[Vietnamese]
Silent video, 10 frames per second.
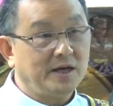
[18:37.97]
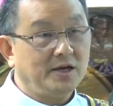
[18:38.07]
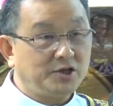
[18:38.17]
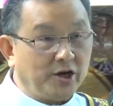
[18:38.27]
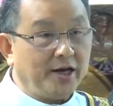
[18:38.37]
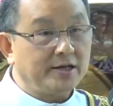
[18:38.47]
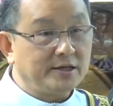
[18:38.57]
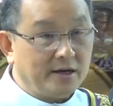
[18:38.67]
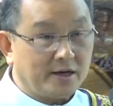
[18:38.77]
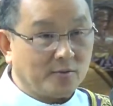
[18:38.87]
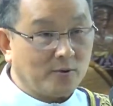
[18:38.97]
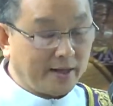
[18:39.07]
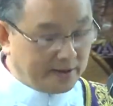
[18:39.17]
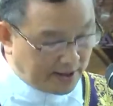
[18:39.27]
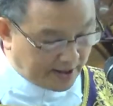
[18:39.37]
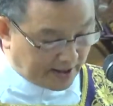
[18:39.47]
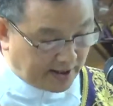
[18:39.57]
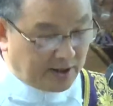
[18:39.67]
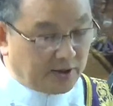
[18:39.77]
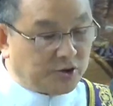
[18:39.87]
Cho nên thưa cộng đoàn,
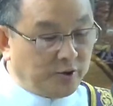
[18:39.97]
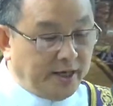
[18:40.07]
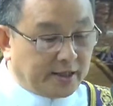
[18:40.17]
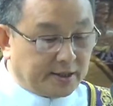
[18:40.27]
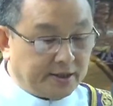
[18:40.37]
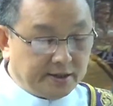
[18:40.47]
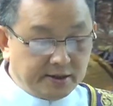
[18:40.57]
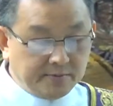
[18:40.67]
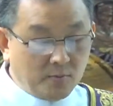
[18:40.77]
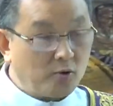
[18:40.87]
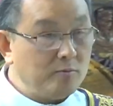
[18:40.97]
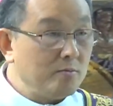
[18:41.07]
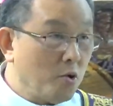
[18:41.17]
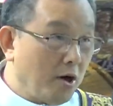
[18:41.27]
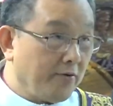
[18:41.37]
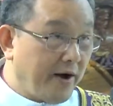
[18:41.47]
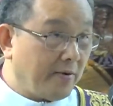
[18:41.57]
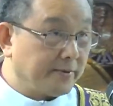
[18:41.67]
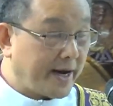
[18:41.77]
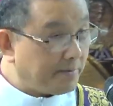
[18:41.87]
Chúa Nhật thứ bốn mùa
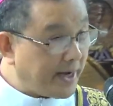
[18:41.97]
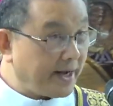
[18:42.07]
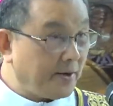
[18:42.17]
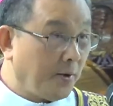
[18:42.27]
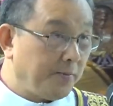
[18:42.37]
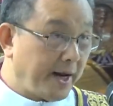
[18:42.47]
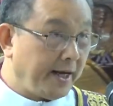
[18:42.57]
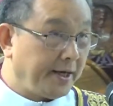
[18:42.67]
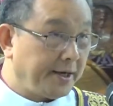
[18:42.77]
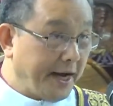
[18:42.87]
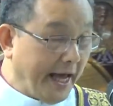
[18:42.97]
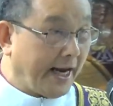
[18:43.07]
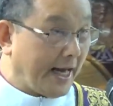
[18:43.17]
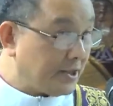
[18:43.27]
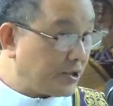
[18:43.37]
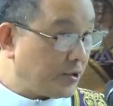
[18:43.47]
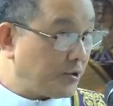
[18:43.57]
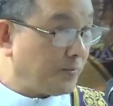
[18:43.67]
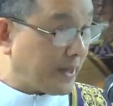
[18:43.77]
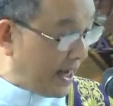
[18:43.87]
vọng năm A hôm nay để lại cho
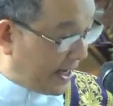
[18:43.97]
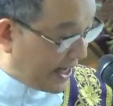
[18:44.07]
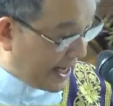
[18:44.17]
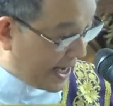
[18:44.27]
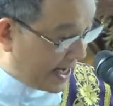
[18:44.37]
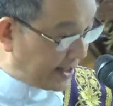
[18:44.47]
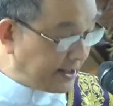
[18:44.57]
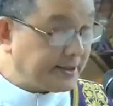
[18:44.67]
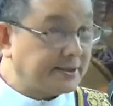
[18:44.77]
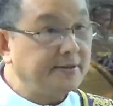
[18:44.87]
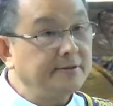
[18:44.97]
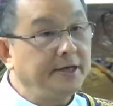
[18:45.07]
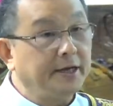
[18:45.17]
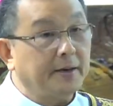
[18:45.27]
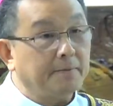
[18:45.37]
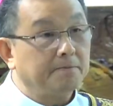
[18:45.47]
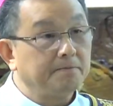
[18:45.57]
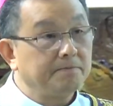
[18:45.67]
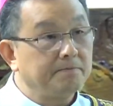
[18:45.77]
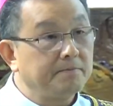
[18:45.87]
chúng ta hai sứ điệp
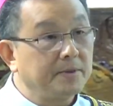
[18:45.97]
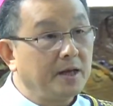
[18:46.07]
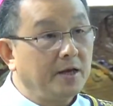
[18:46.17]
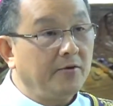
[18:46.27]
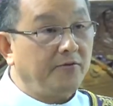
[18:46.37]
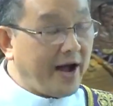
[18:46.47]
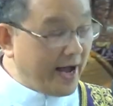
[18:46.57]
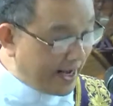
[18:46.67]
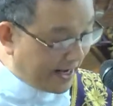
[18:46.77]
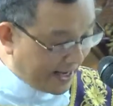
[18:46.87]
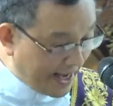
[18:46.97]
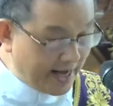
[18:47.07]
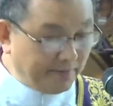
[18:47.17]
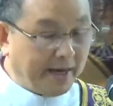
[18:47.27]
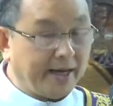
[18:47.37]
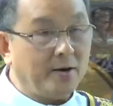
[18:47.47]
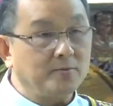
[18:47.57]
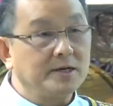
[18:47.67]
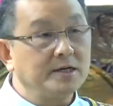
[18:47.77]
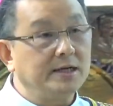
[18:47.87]
và hai bài
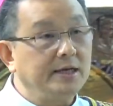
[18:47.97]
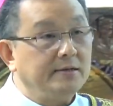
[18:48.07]
học đức tin.